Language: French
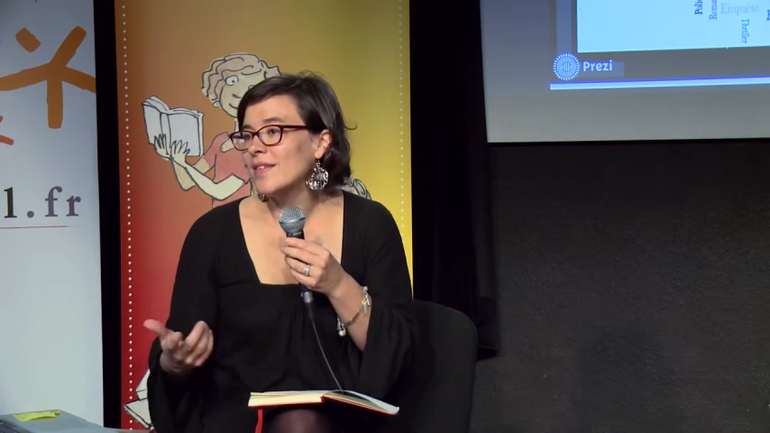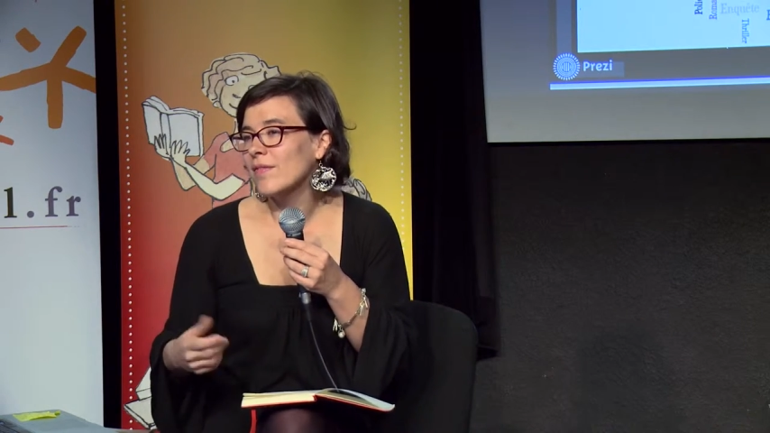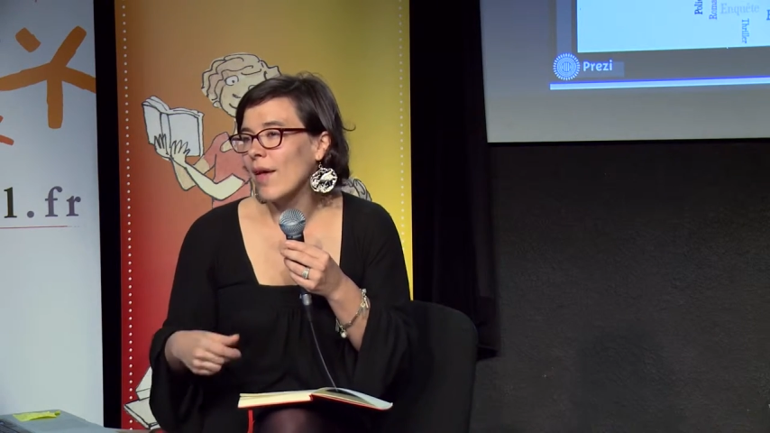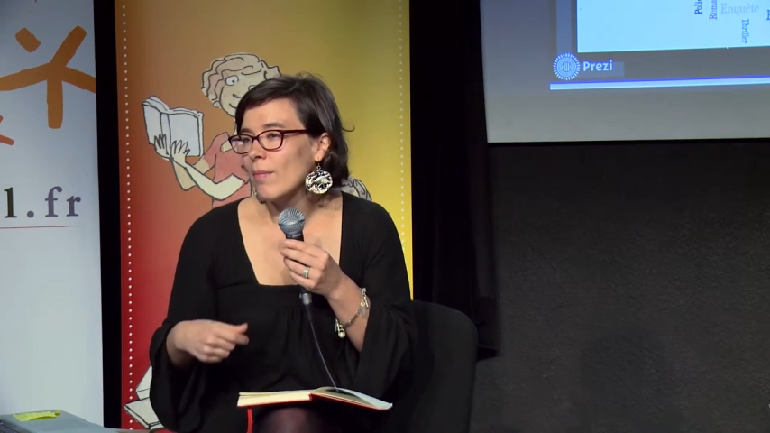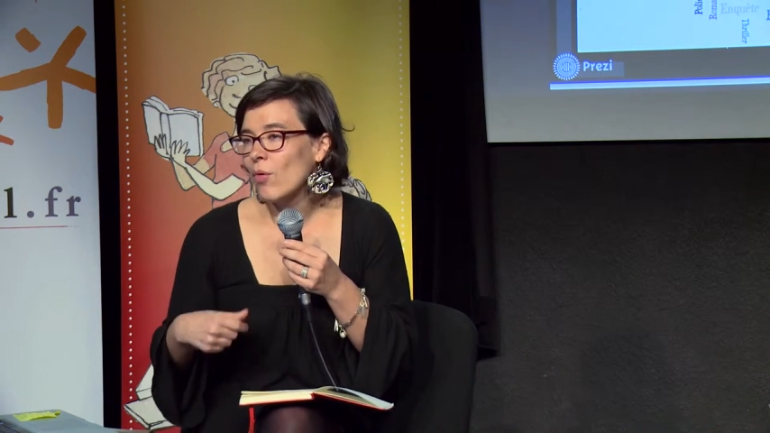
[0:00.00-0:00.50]

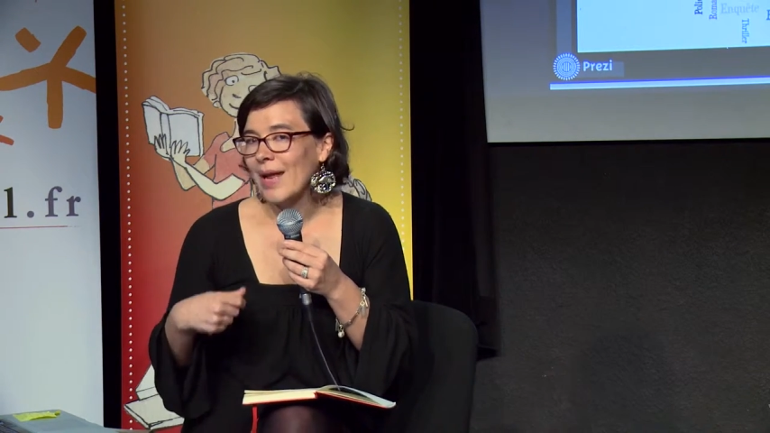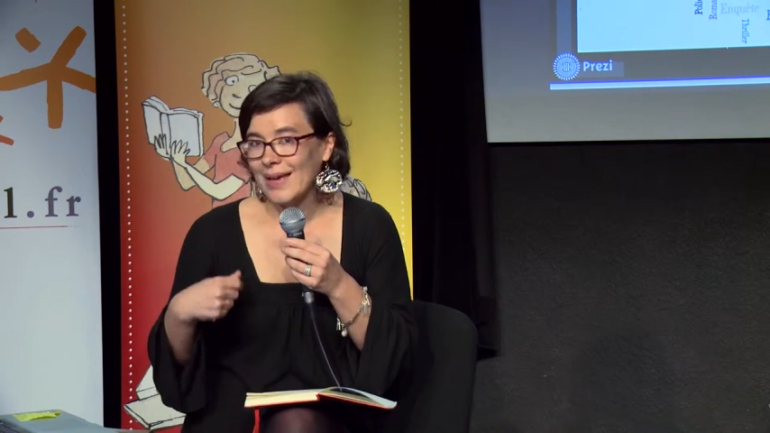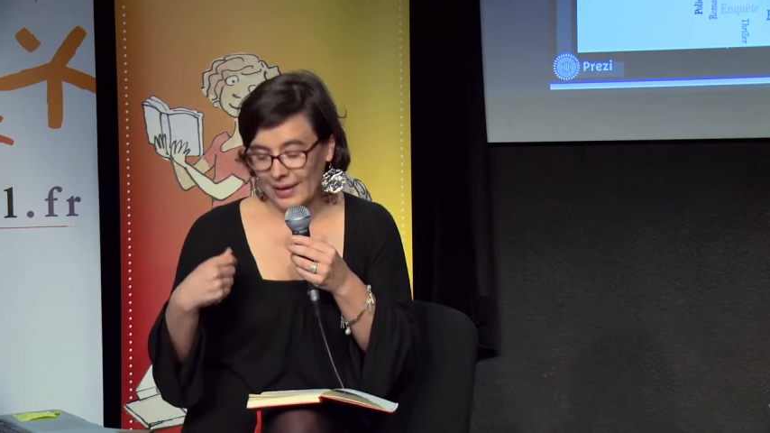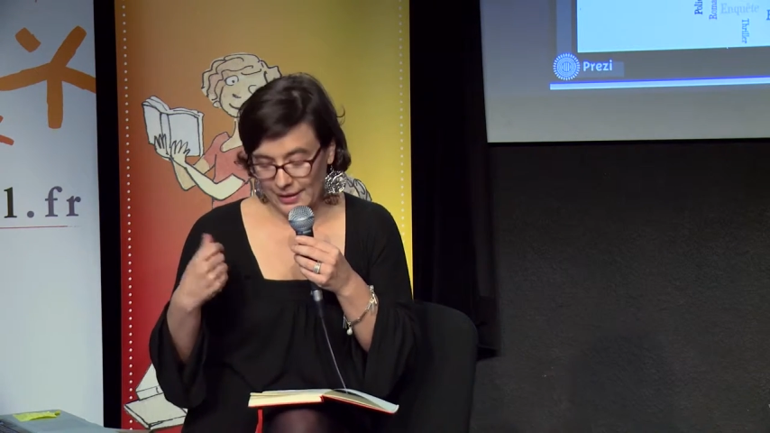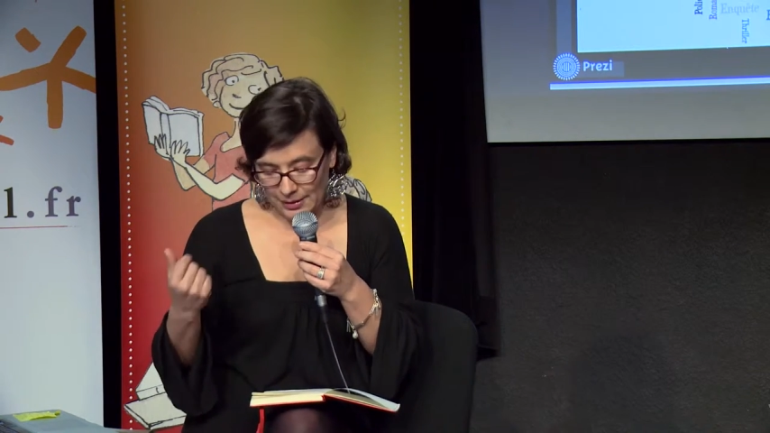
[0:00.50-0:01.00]
c'est vraiment la
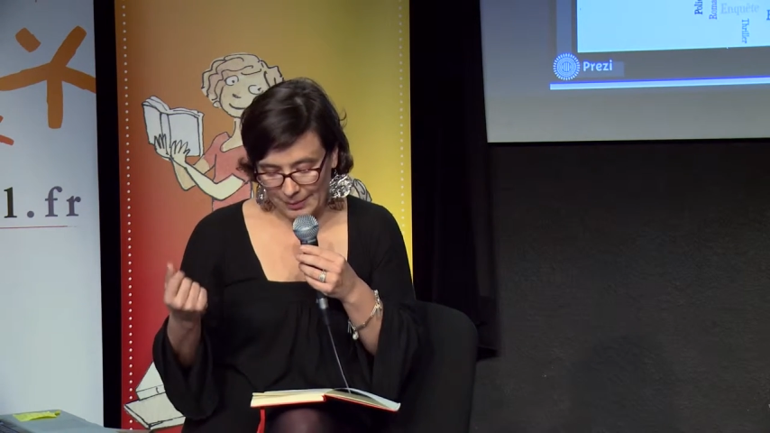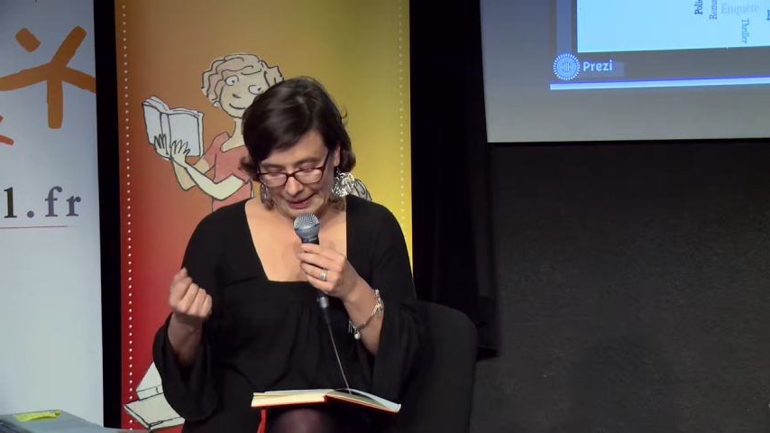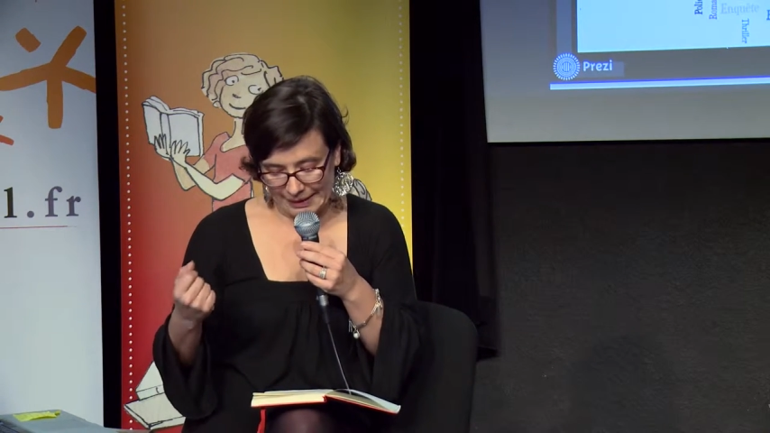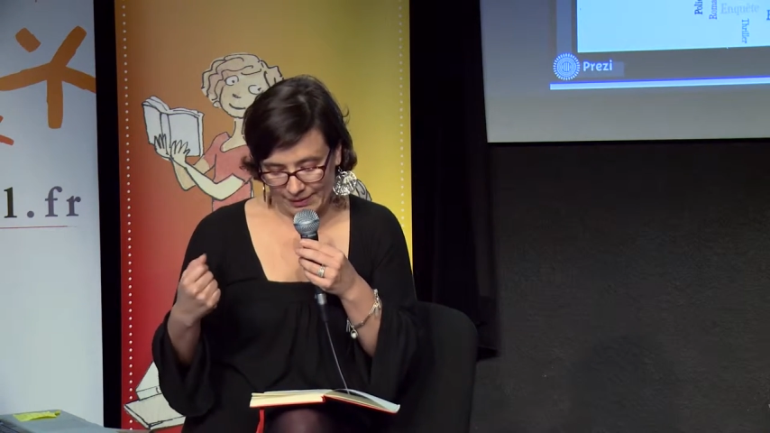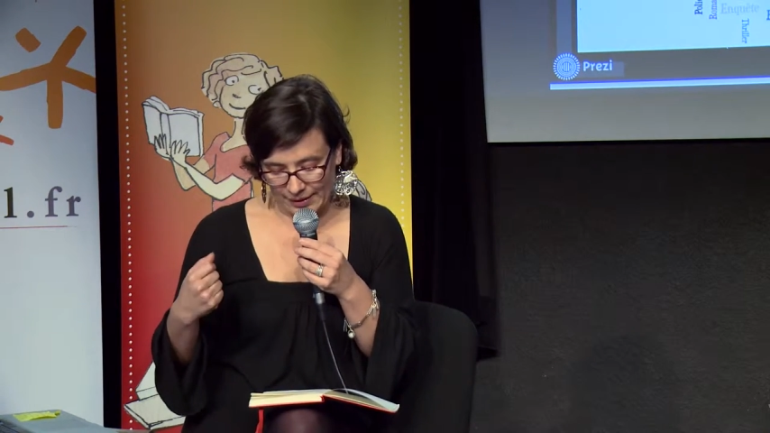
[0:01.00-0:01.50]

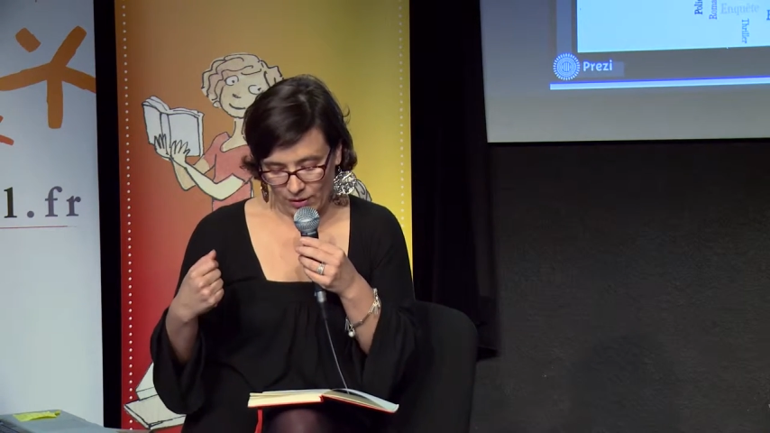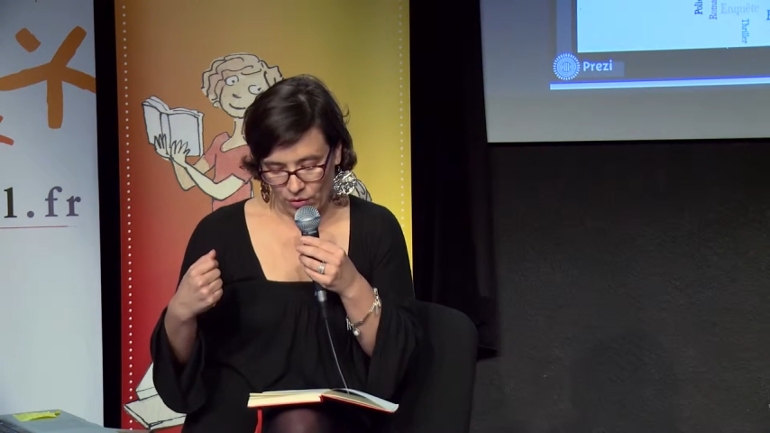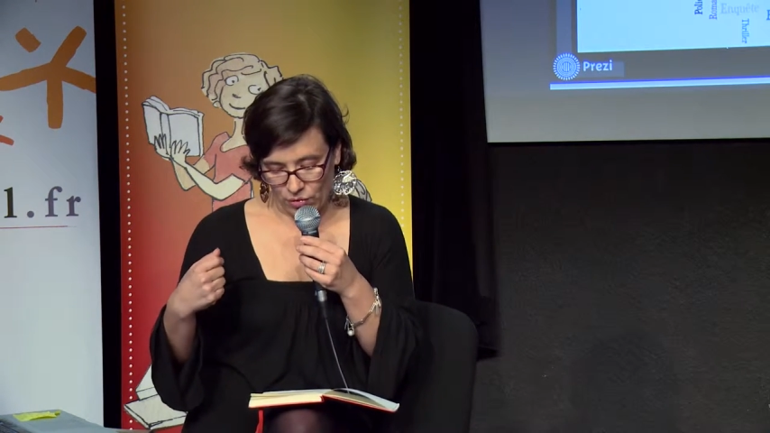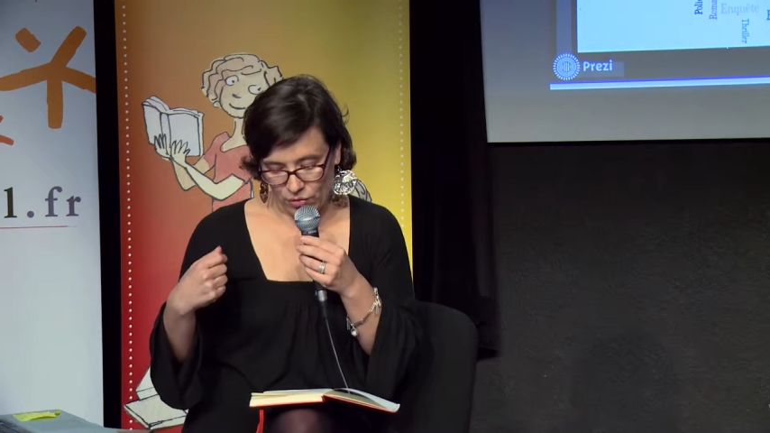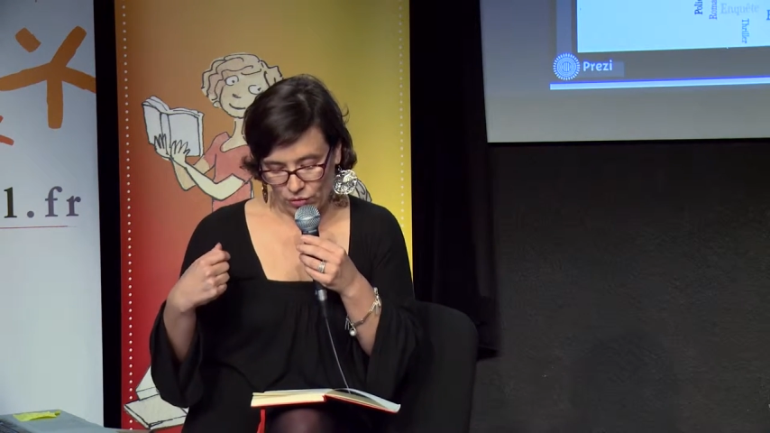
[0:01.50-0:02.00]
crédibilité euh,